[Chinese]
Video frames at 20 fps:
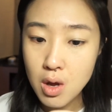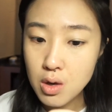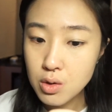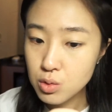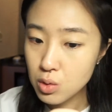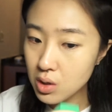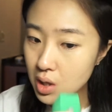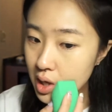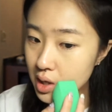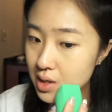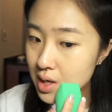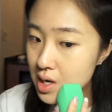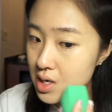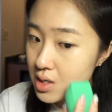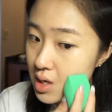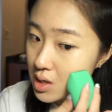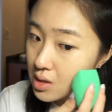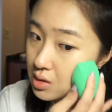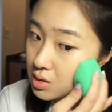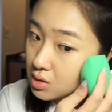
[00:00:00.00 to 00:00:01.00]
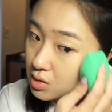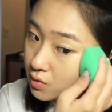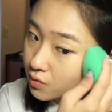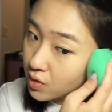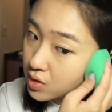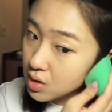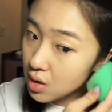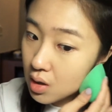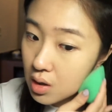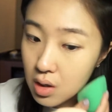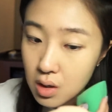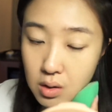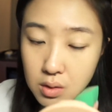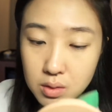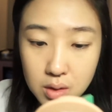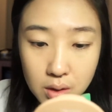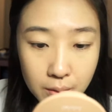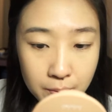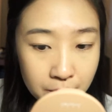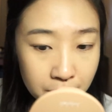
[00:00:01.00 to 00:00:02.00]
所以它延展性是非常高
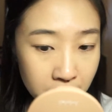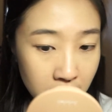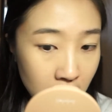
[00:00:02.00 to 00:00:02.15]
的。